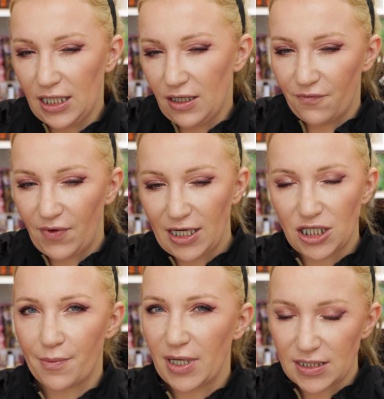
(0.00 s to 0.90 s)
Die werde
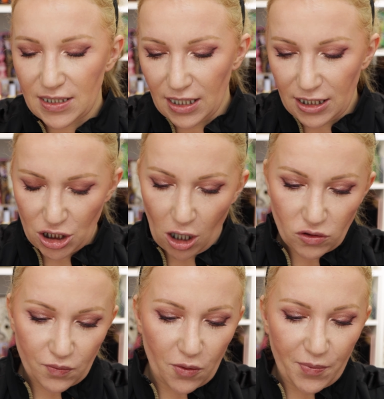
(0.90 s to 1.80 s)
ich aber jetzt hier nicht
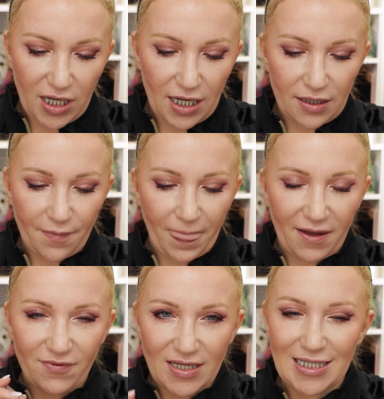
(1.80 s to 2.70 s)
ausprobieren,
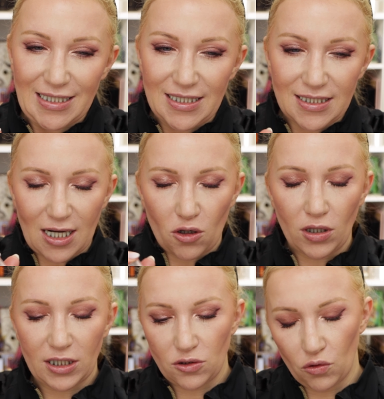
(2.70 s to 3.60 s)
was in dieser
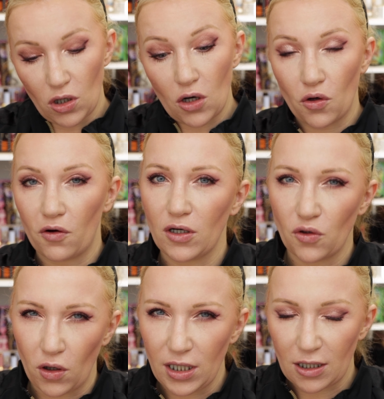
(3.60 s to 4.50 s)
Kollektion noch
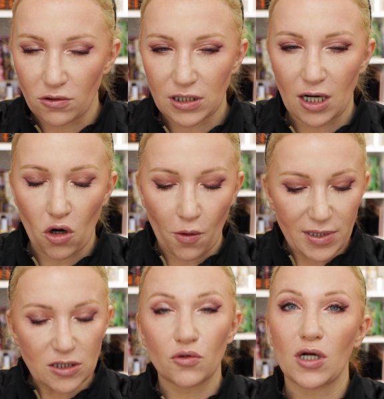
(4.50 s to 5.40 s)
neu
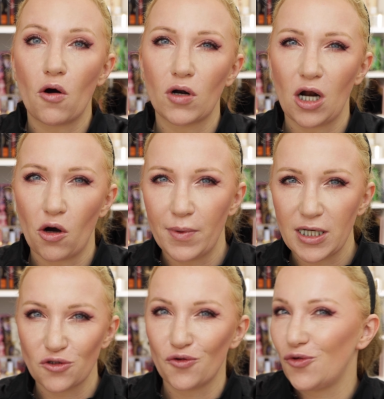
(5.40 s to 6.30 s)
rausgekommen ist und auch, glaube
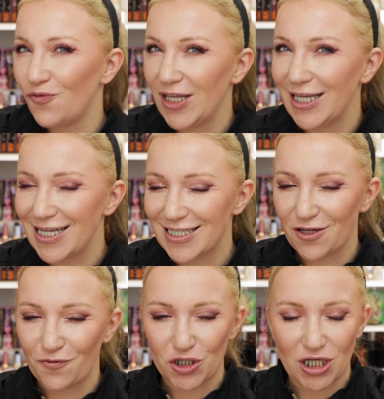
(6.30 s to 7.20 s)
ich, so wie ich das
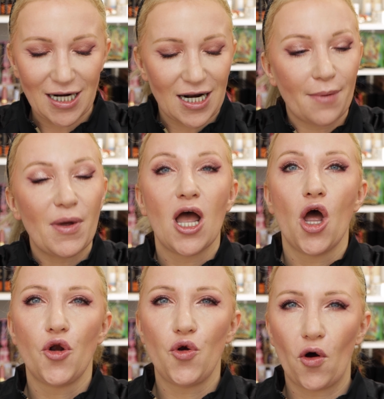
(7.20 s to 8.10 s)
jetzt verstanden habe,
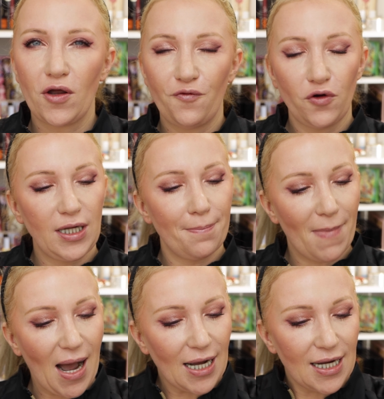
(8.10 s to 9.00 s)
neu für die
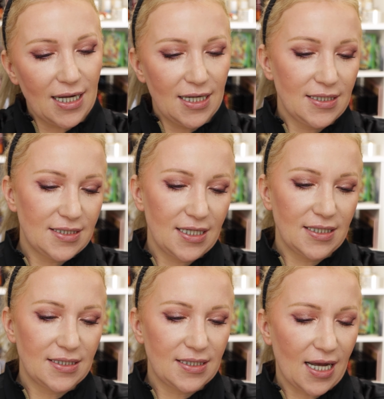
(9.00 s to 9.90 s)
Marke ist,
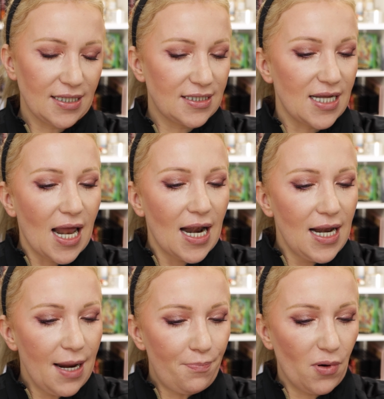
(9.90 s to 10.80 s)
ist das
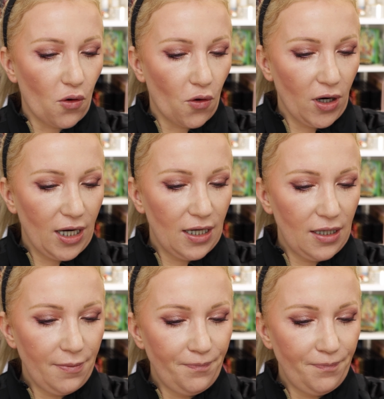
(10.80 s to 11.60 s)
Lip Oil.